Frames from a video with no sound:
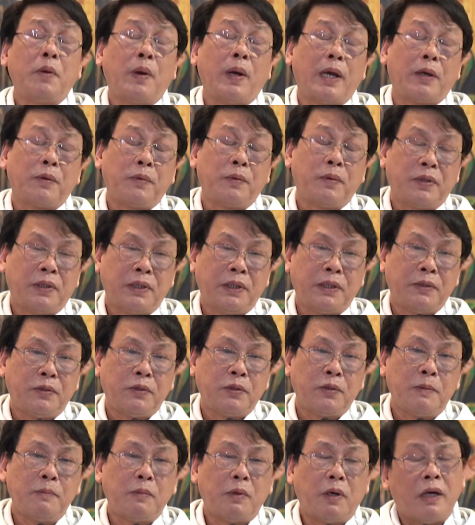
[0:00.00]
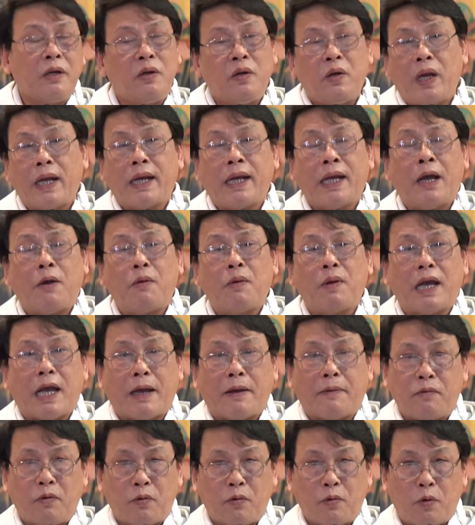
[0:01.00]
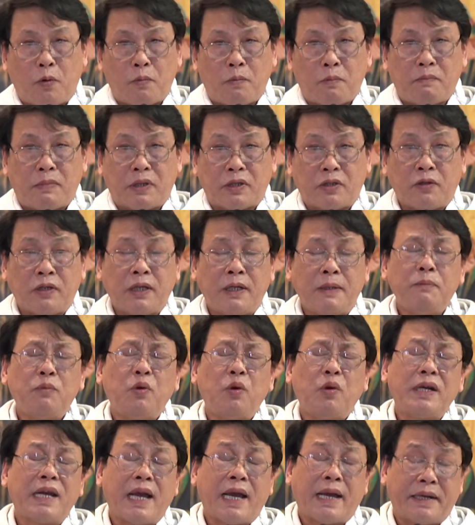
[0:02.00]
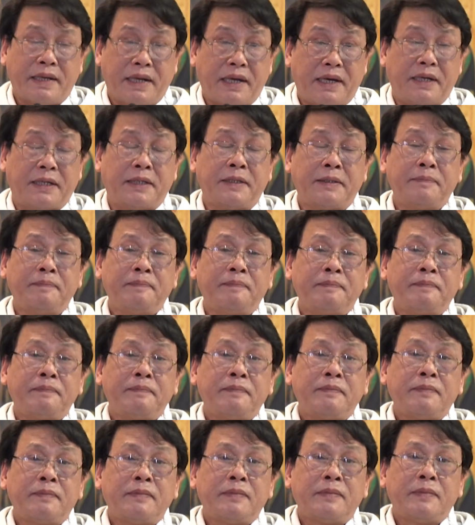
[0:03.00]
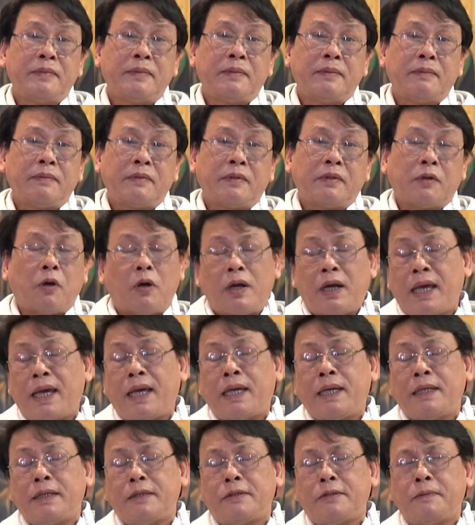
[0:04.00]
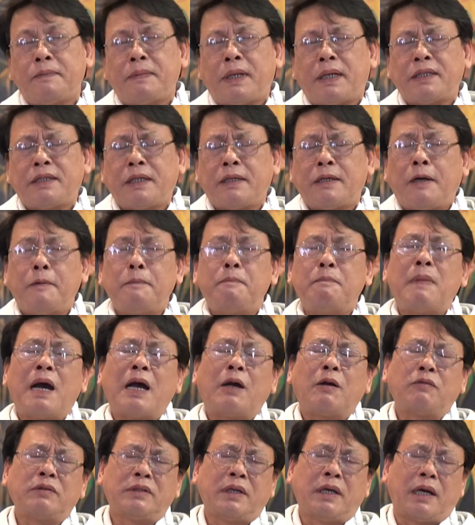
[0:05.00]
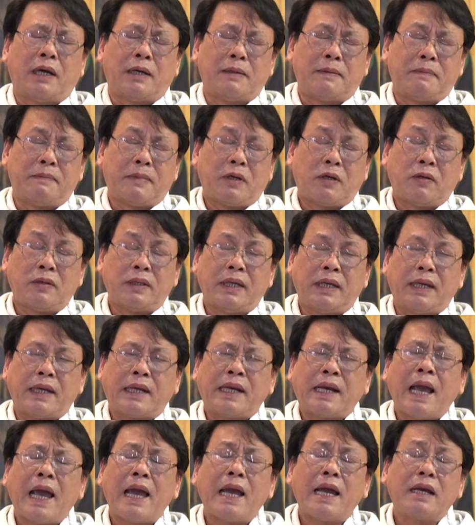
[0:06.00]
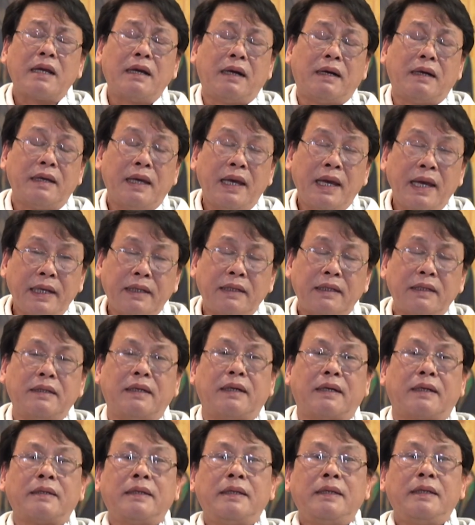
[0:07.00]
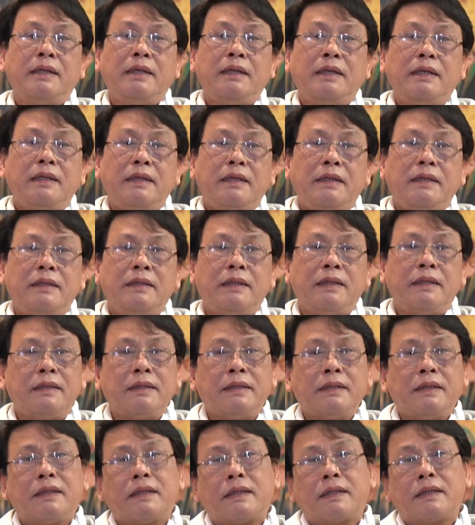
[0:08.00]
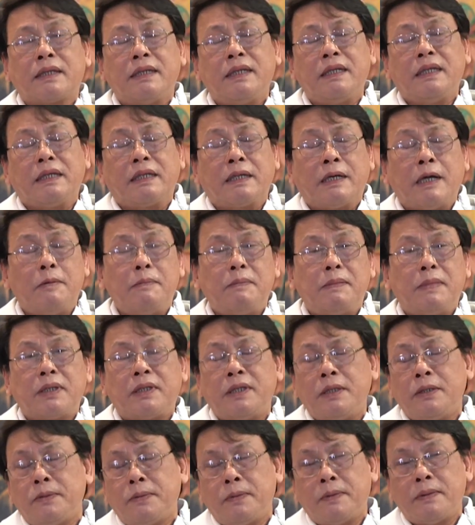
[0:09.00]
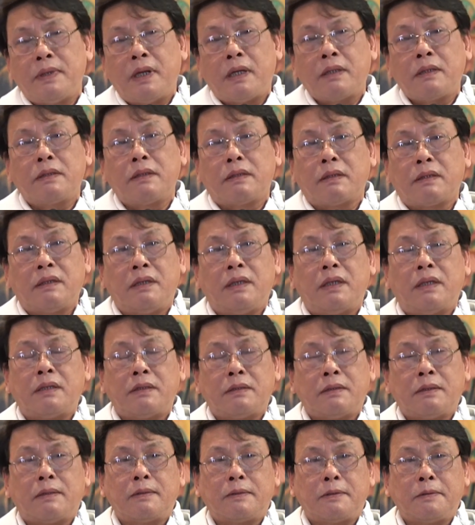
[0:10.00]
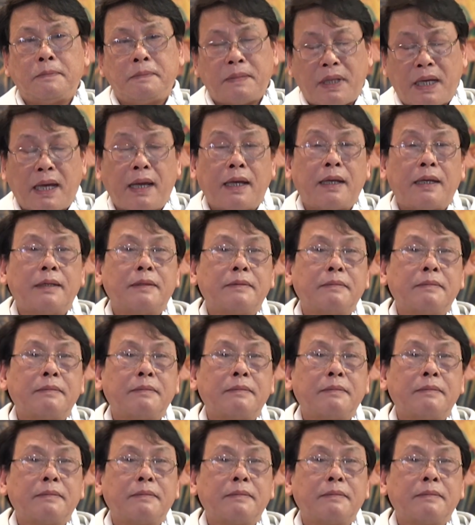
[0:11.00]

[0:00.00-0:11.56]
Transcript: huệ của Thiên Chúa, một ân huệ cao cả vô cùng mà cho đến muôn ngàn đời. Có lẽ chúng ta sẽ không bao giờ mà có thể ca ngợi hết được những ờ, kỳ công mà Thiên Chúa đã thực hiện cho chúng ta.